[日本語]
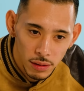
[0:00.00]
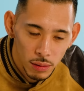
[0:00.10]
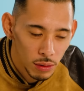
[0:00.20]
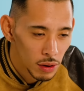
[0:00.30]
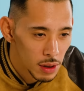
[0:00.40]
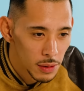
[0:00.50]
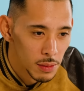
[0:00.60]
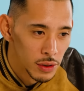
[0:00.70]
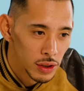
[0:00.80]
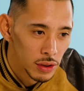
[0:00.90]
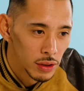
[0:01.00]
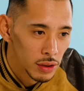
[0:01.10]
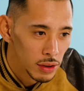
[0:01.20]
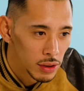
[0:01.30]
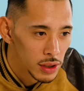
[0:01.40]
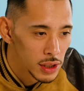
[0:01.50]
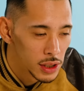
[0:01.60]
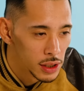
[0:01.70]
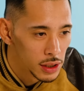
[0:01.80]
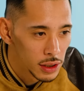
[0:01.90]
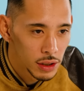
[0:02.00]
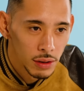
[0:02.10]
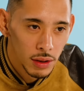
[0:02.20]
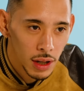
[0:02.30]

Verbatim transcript: 本当に今でも週1週